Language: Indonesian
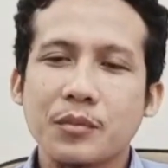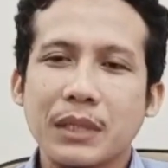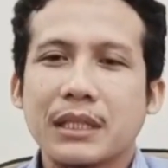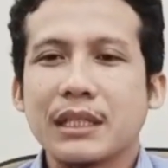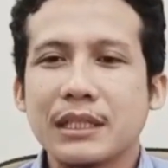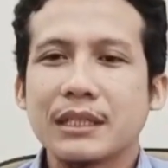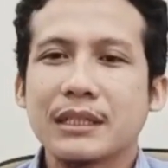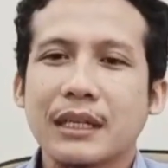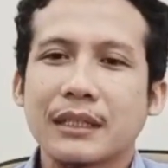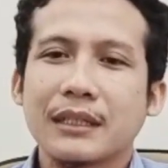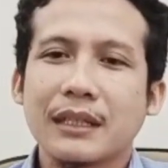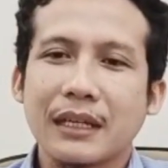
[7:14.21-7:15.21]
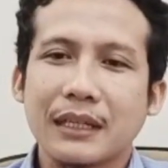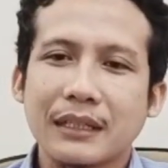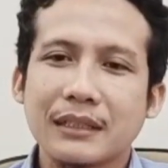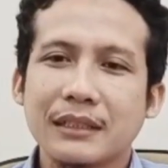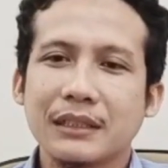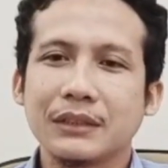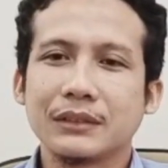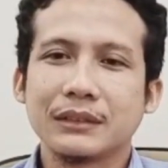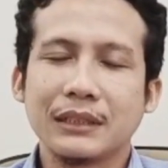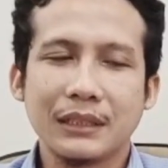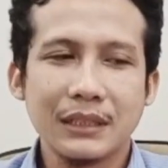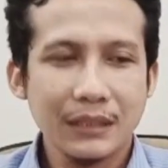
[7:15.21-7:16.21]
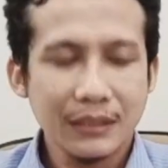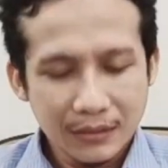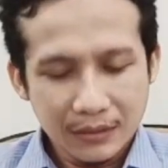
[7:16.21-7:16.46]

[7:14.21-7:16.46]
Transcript: badannya nggak kena kan gitu jadi